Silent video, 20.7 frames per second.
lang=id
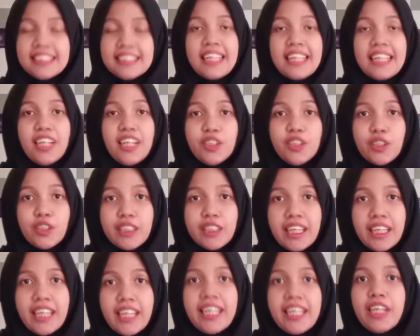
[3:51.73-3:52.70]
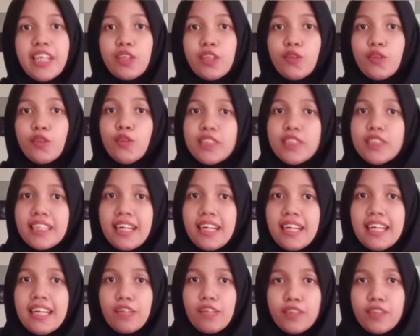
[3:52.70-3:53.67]
Selanjutnya yaitu uji
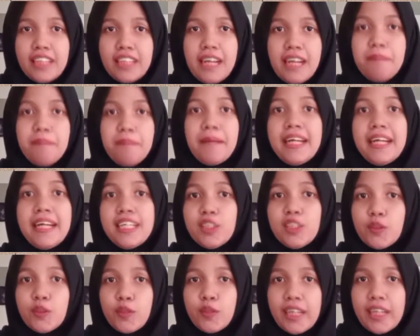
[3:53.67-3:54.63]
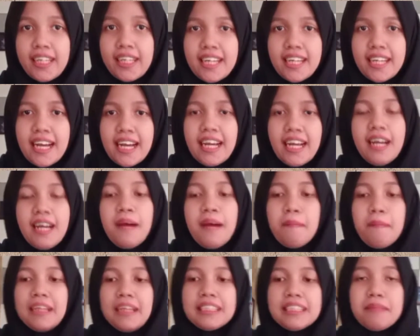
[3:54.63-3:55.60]
kelarutan pada suhu rendah.
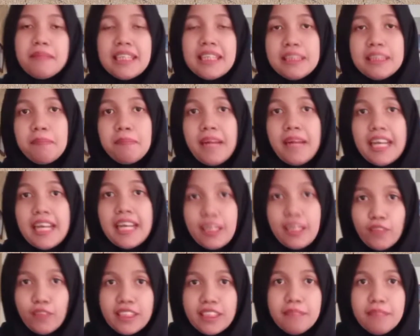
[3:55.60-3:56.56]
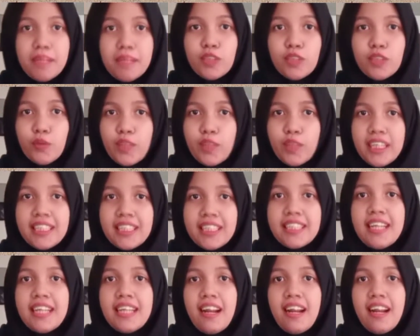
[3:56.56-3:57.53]
Masing-masing pelarut dimasukkan ke
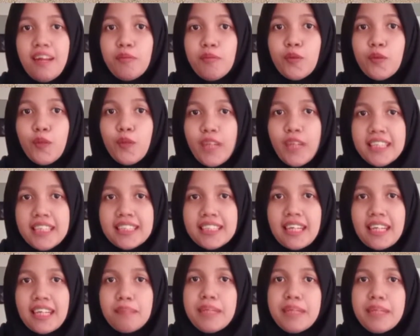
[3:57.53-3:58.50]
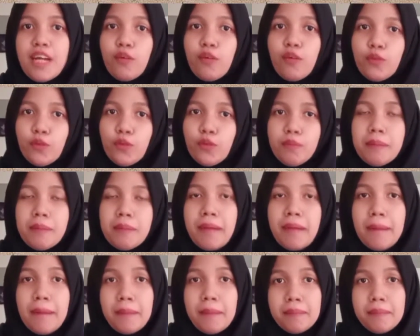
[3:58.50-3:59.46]
dalam kulkas terlebih dahulu
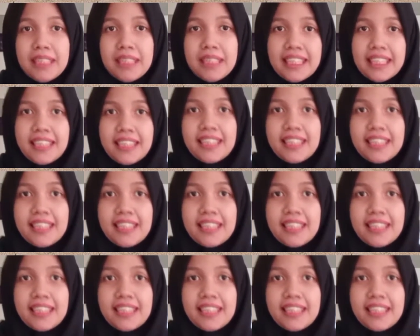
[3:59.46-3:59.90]
beberapa menit.